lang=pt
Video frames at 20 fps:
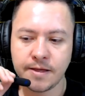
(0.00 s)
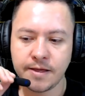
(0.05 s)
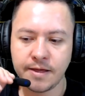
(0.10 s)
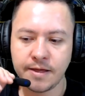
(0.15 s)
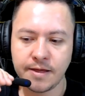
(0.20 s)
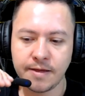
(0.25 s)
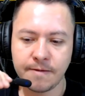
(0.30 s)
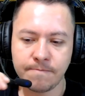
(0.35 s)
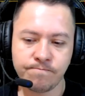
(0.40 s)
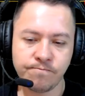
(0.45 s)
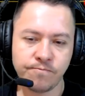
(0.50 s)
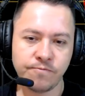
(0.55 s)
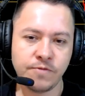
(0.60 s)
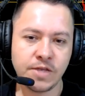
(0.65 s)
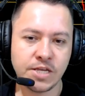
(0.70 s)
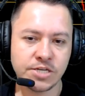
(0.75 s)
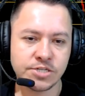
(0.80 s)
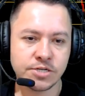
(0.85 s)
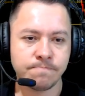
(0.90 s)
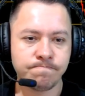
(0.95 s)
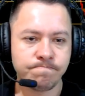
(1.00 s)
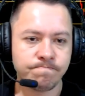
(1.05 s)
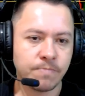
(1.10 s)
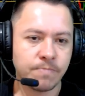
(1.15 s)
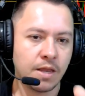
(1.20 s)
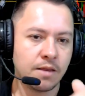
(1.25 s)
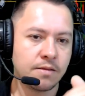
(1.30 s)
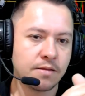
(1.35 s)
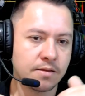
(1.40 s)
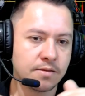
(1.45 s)
é, veja,
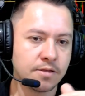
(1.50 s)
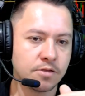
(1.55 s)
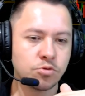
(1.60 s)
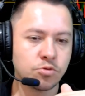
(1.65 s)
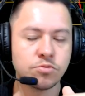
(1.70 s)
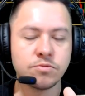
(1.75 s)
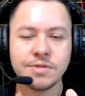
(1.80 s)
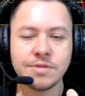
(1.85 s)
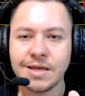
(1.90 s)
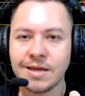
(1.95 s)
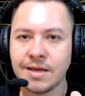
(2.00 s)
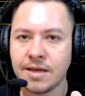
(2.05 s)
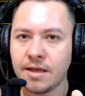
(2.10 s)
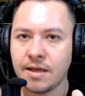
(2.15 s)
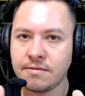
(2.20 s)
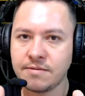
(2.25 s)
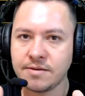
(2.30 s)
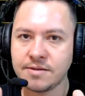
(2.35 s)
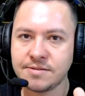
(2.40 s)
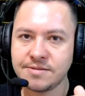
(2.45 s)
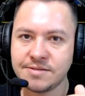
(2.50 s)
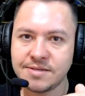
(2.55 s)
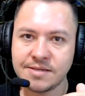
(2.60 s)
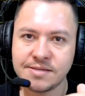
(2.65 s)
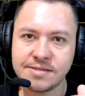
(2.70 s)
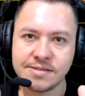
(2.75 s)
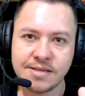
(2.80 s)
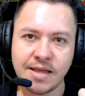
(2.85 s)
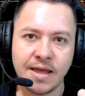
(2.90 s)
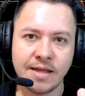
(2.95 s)
ele está dando entre
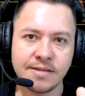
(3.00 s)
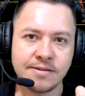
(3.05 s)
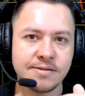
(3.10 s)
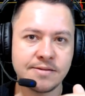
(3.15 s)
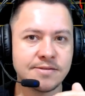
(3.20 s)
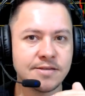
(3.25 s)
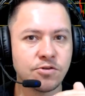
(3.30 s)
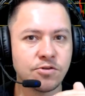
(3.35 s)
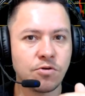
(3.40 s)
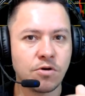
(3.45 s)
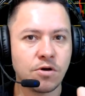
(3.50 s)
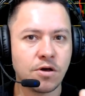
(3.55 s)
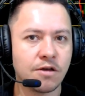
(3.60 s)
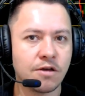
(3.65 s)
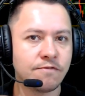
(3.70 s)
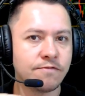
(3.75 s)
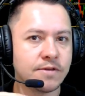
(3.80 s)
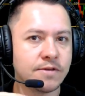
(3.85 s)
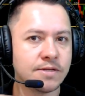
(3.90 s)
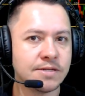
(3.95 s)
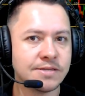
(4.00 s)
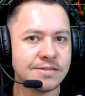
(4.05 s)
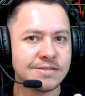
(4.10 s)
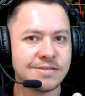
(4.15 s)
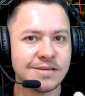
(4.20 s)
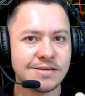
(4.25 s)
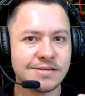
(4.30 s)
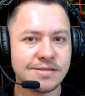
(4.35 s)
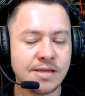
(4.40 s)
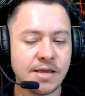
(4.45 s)
17, 19,
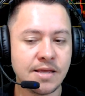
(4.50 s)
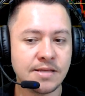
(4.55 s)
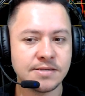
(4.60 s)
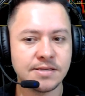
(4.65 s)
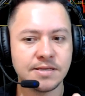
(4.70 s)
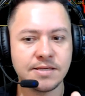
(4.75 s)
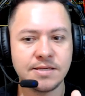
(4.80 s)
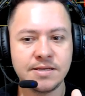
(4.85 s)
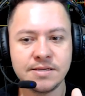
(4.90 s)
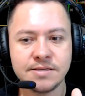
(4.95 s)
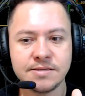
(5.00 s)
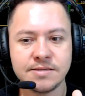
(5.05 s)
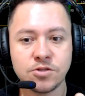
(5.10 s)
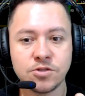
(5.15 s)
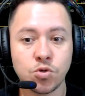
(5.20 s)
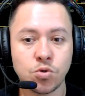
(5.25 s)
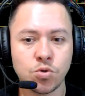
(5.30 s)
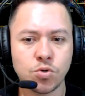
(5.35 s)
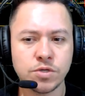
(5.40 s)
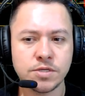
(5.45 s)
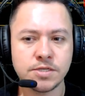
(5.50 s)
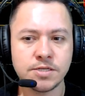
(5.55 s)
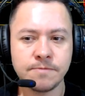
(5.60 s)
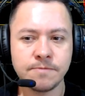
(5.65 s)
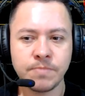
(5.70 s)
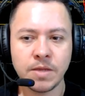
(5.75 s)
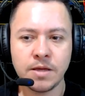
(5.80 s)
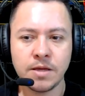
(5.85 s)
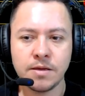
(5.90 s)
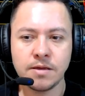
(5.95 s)
16, 15,
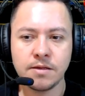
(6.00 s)
12.